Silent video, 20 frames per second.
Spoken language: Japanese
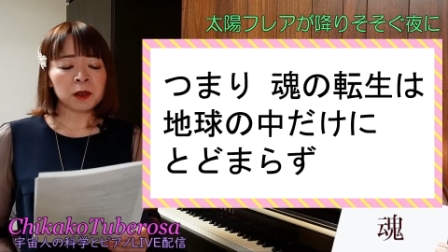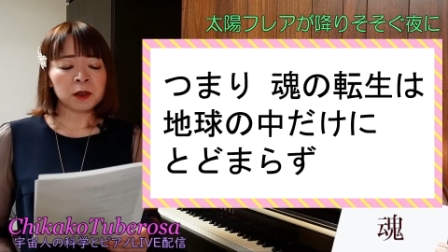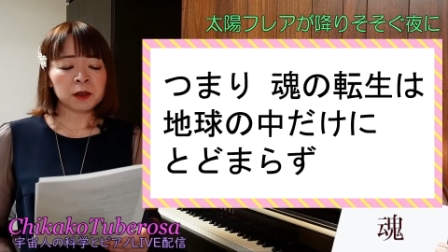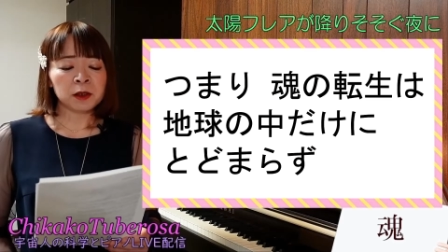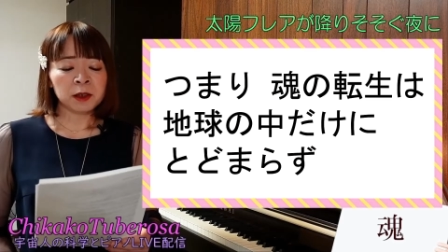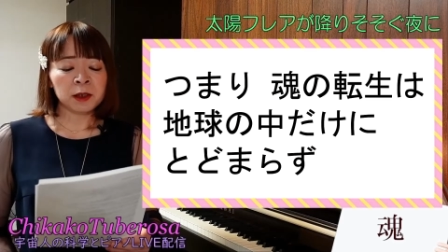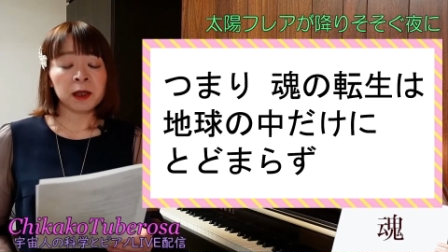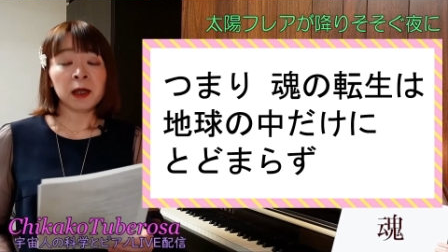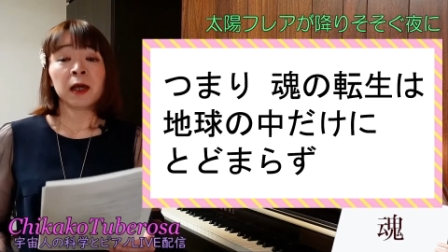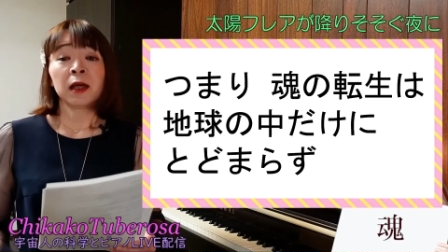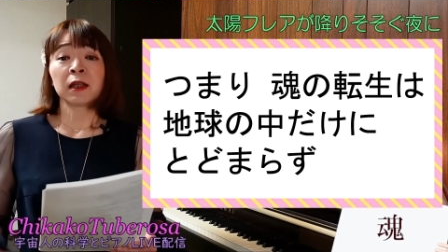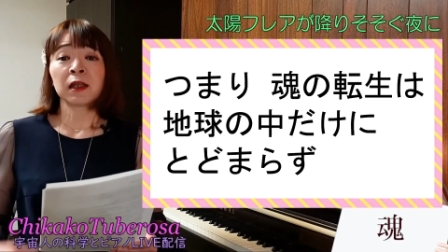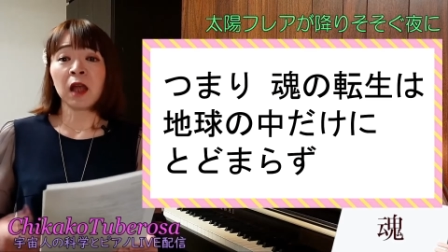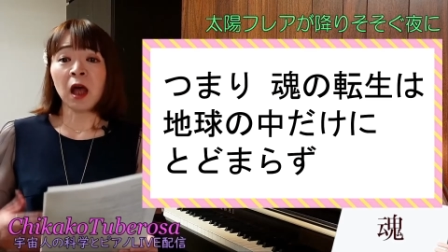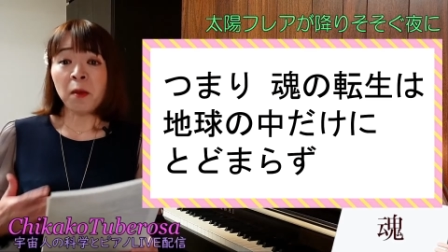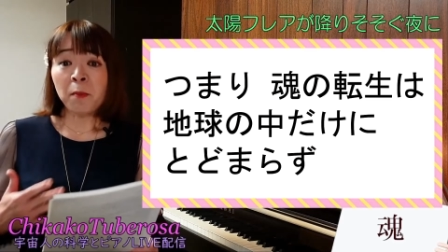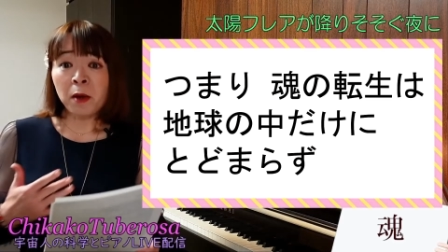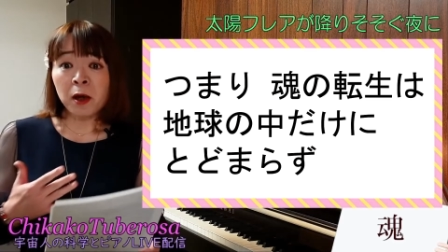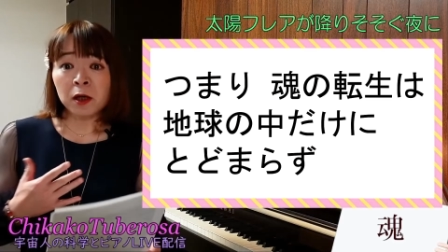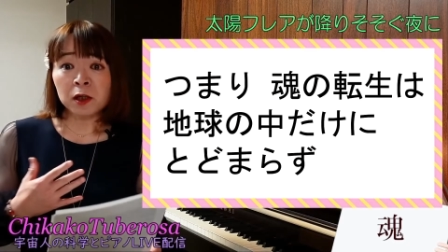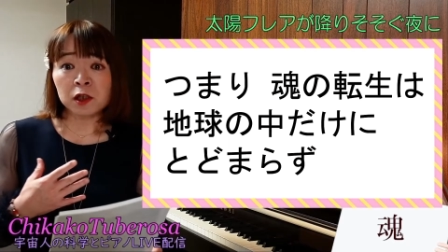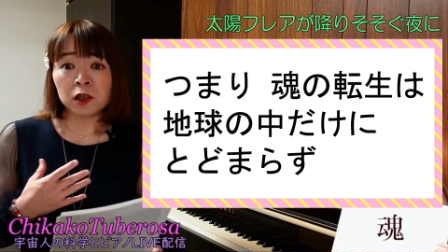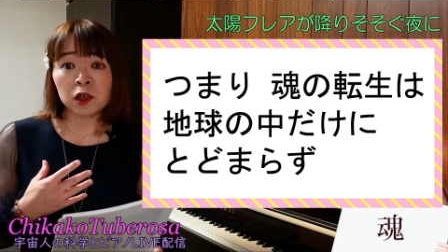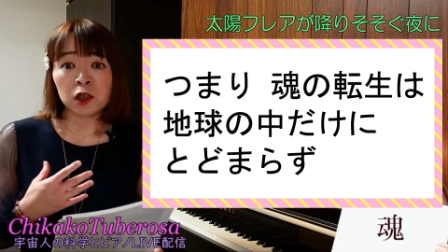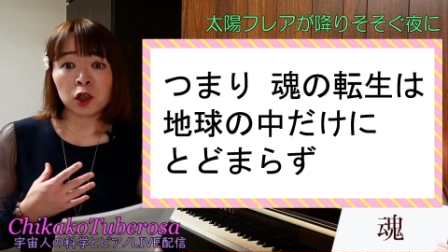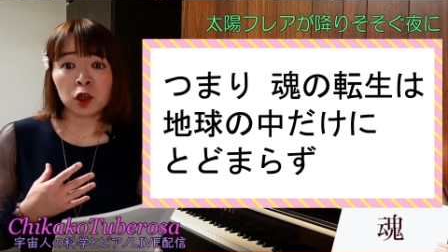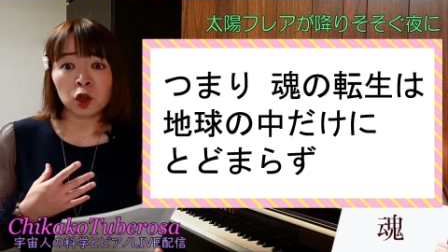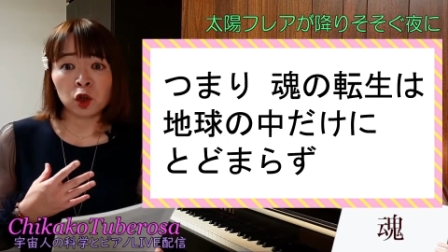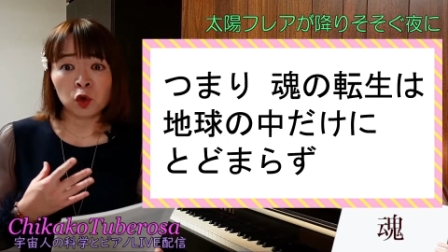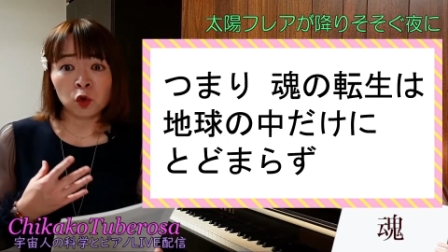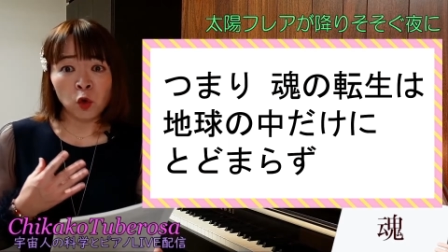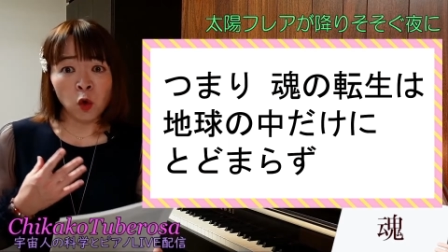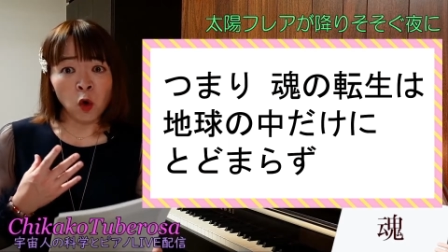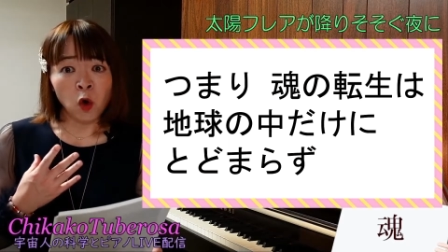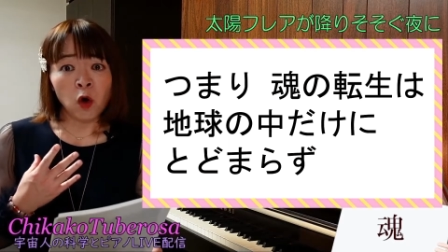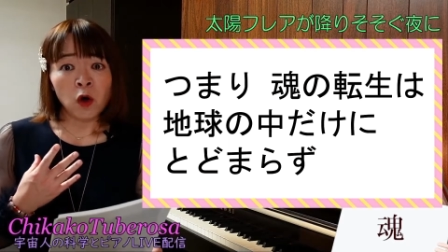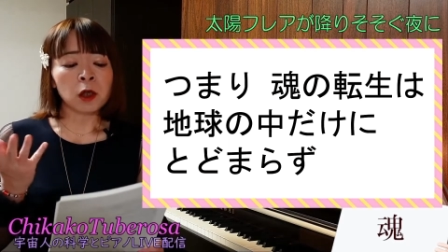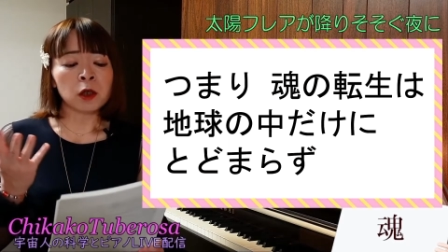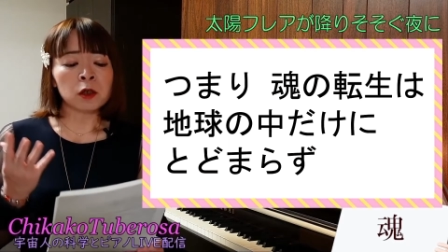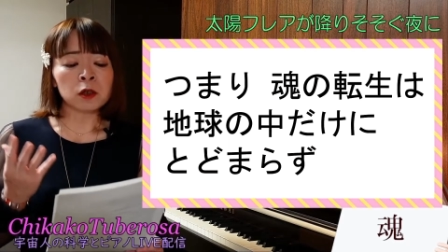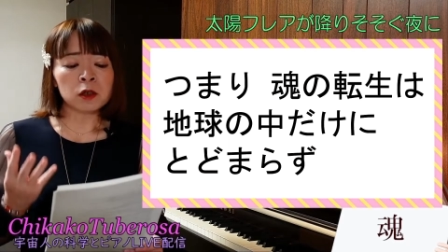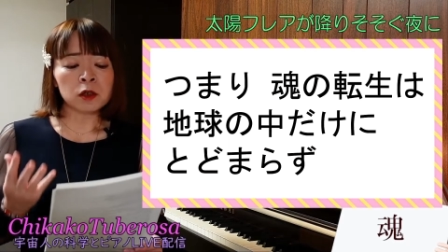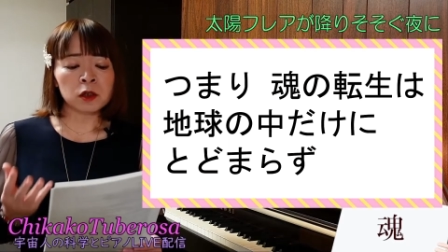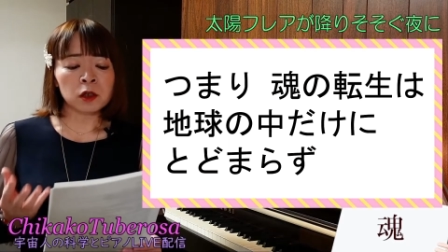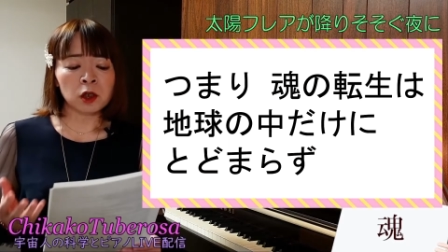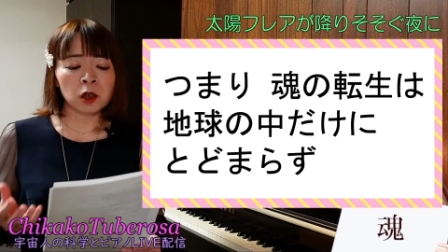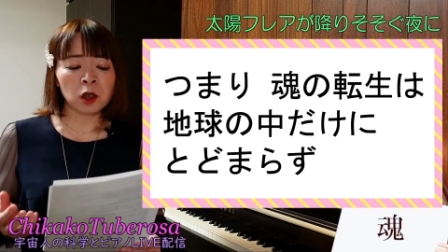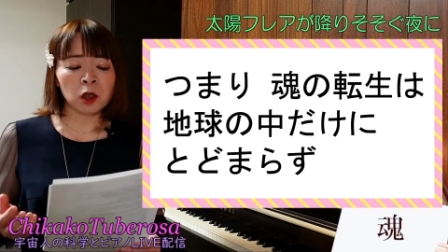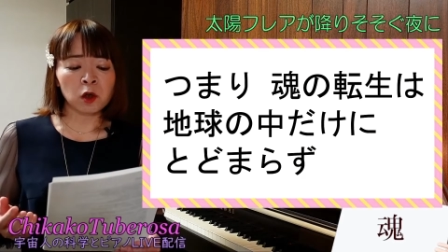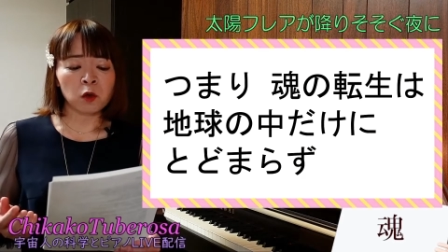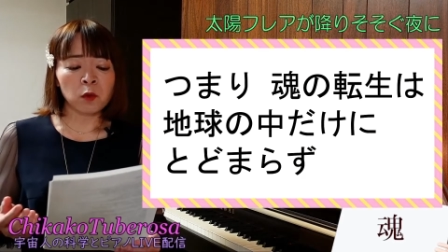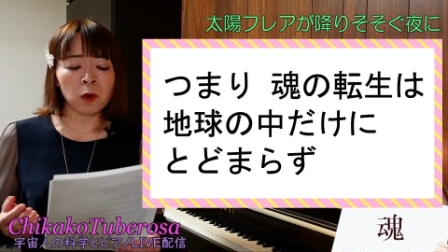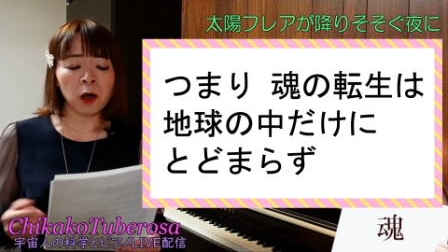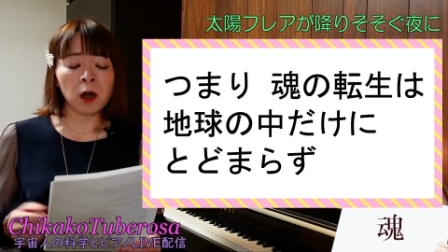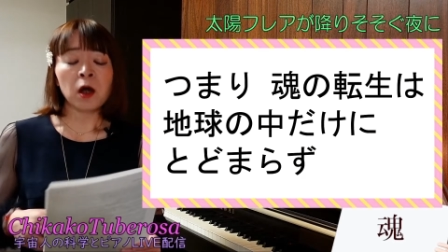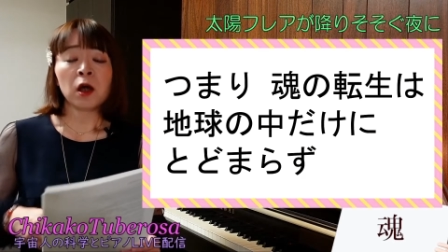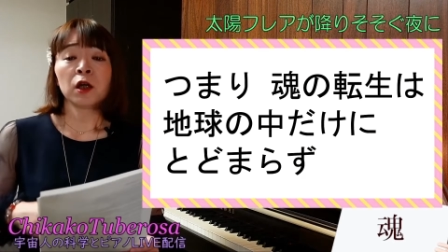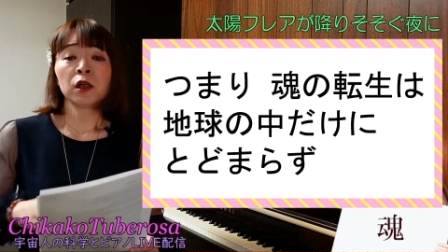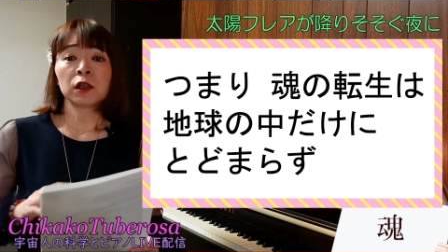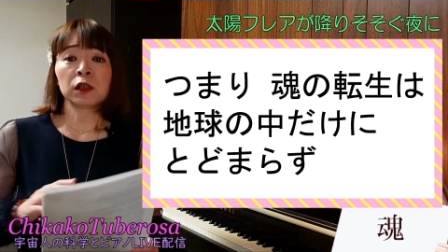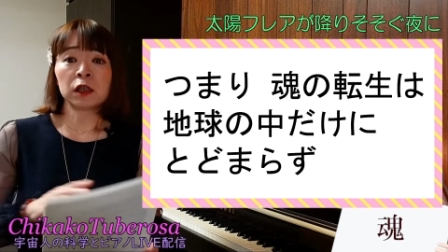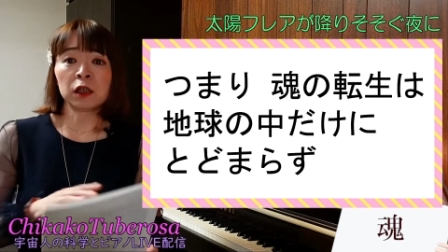まり、魂の転生は